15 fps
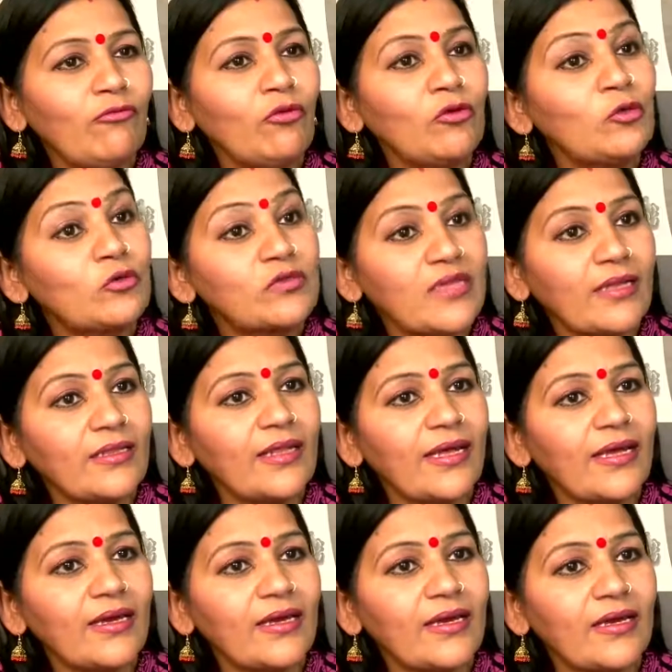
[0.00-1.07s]
वो
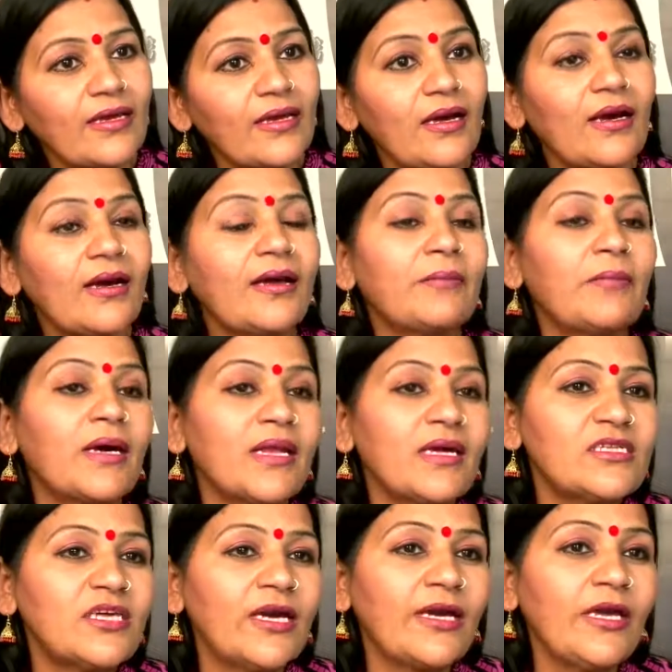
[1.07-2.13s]
नुकसानदायक है अगर माना
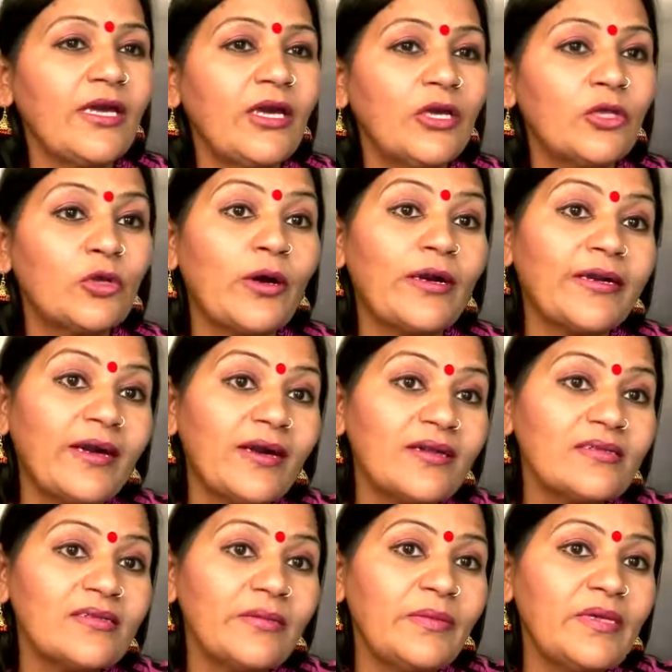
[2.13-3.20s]
जाए तो
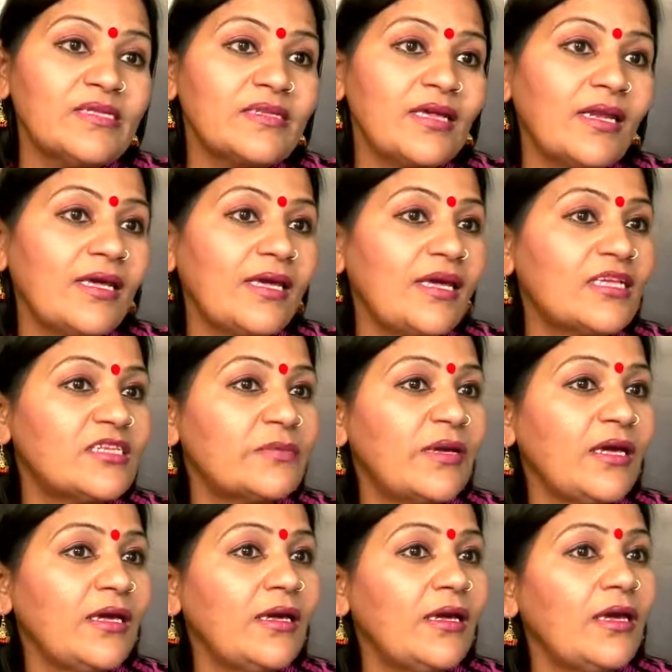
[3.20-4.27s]
18 से 20 साल की एज
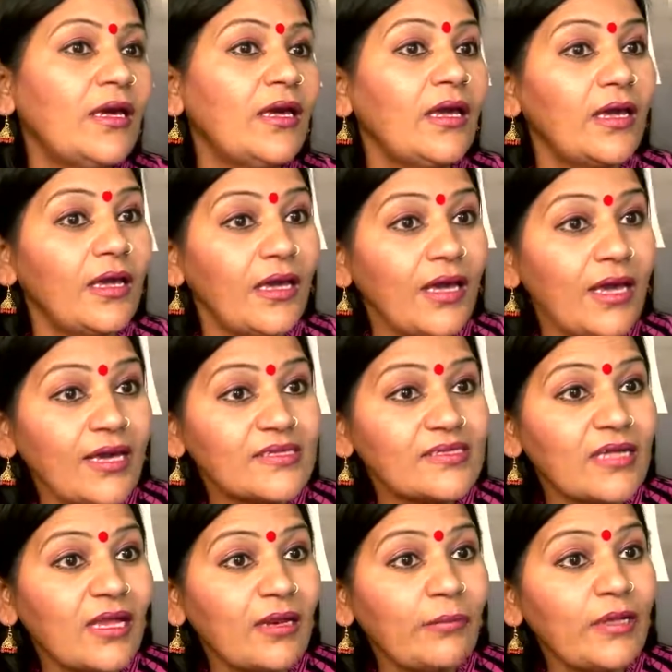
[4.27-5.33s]
में एक
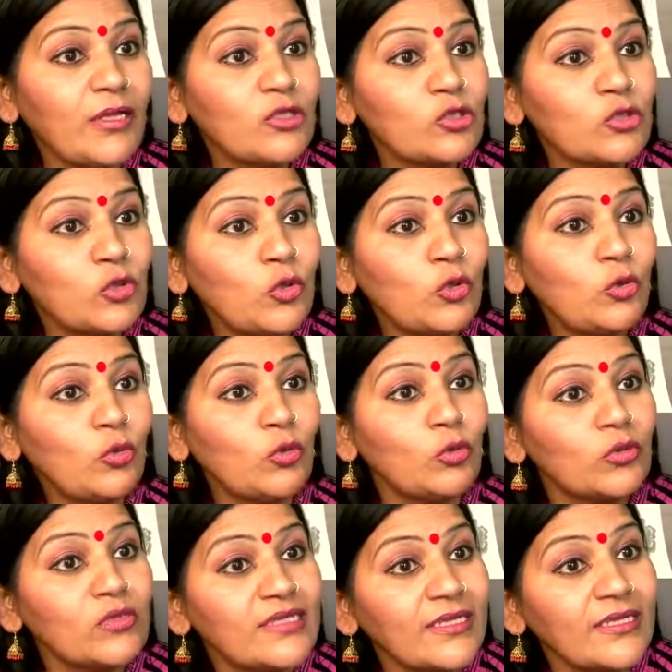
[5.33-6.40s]
साल में 100
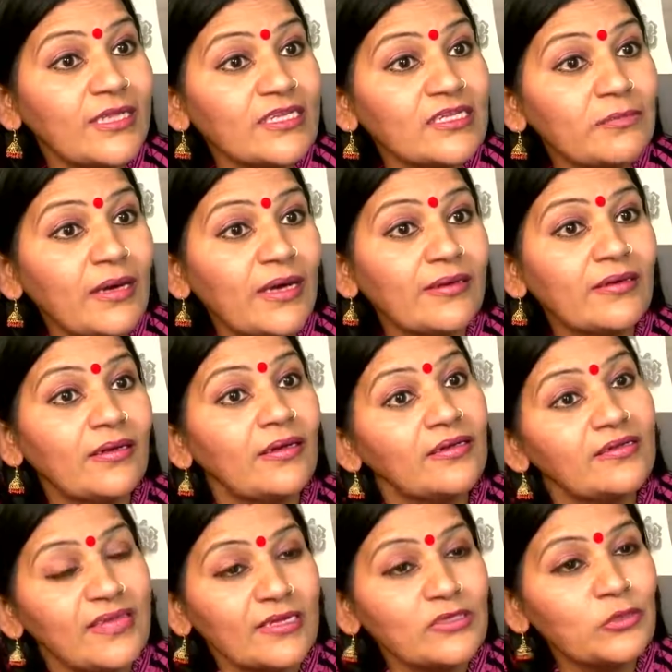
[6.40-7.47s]
से 10 बार
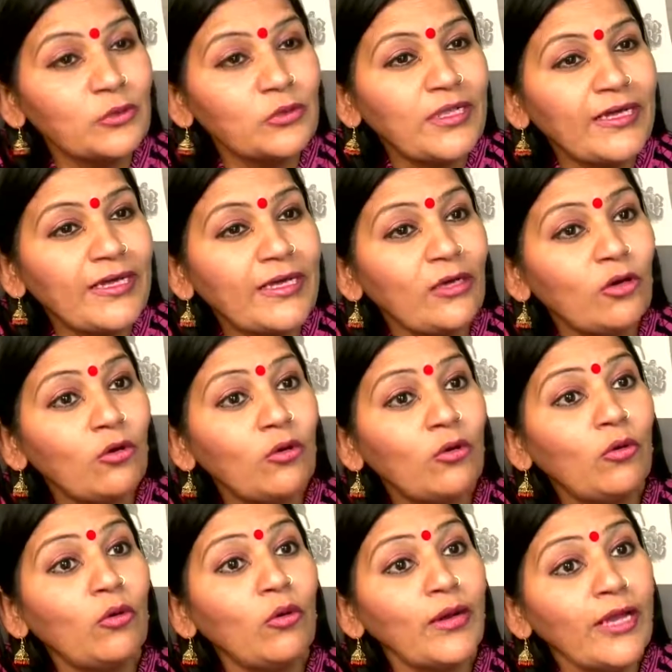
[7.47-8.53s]
सेक्स होता है
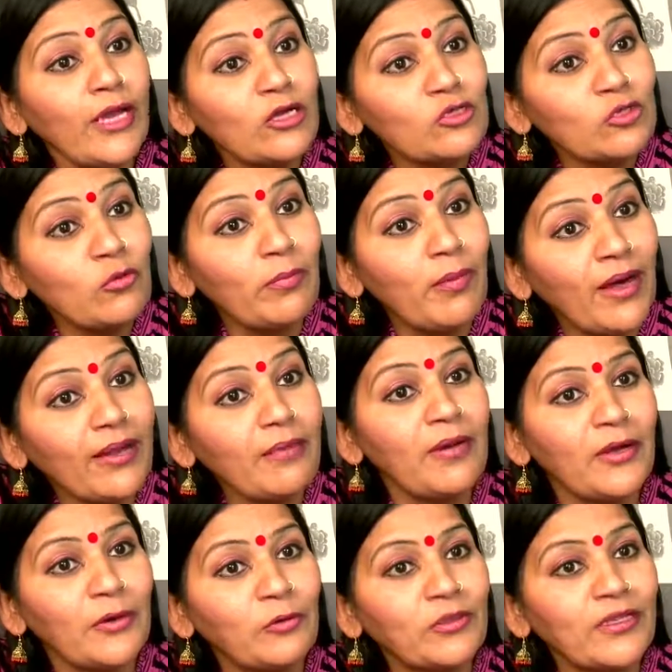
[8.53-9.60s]
और 112
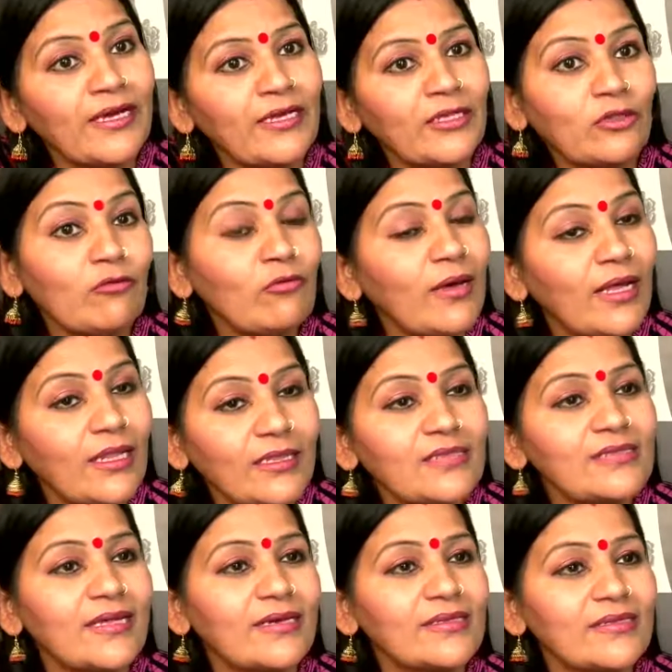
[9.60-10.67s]
बार होता है तो वो
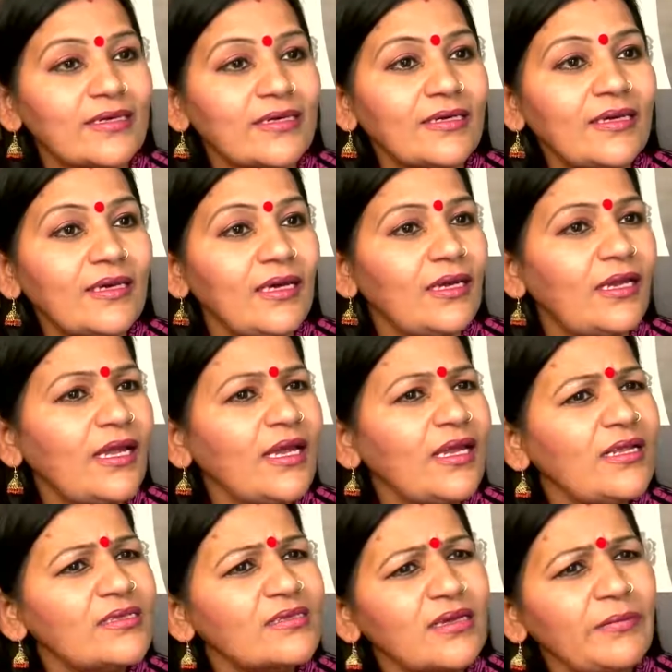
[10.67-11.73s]
हेल्दी सेक्स है
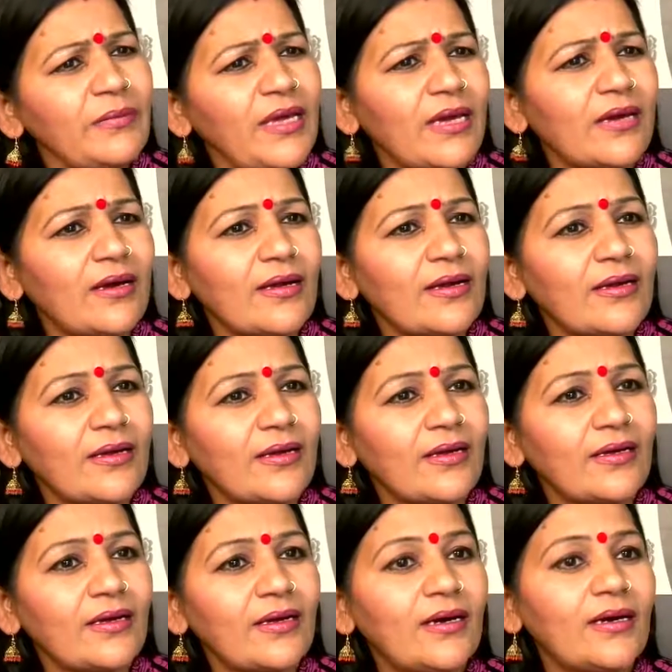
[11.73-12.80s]
लेकिन इसका भी एक कारण है
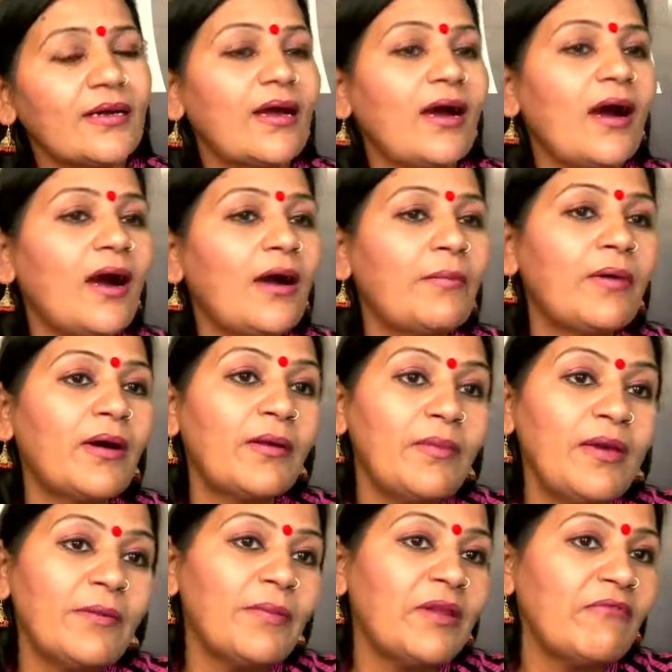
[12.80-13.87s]
अगर आप
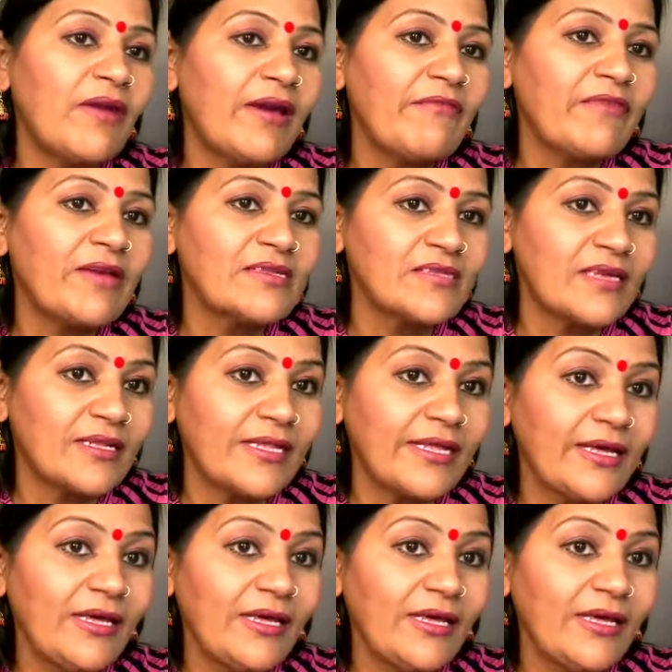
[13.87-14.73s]
अभी अपनी वाइफ के साथ